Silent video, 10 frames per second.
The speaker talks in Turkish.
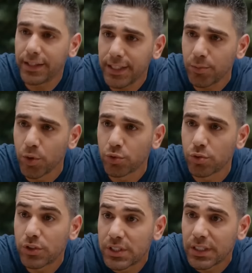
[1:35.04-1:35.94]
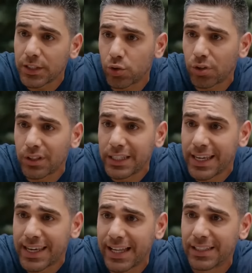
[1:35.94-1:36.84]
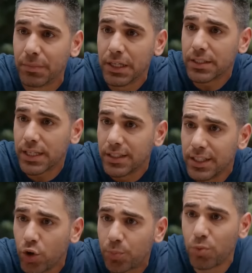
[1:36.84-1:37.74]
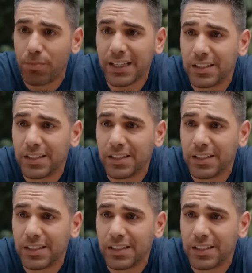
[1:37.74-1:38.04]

Merak etmiyor musun? Sizin restorana niye geldim? Seni niye öptüm?